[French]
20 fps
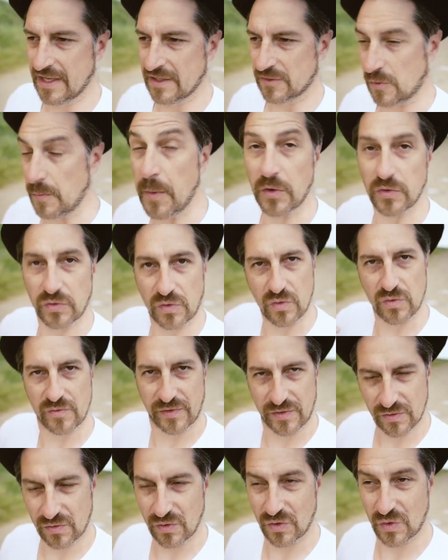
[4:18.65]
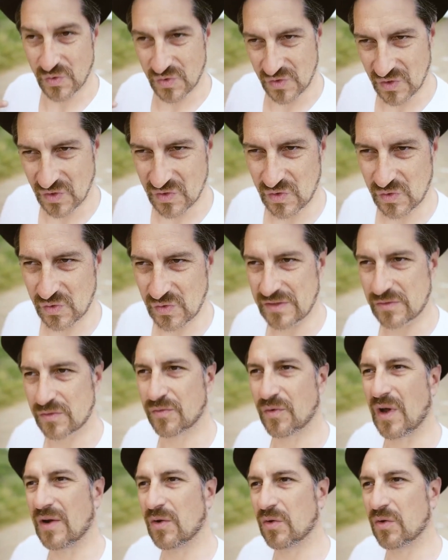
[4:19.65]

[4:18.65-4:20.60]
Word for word: Ce manque de, conscience de soi est souvent à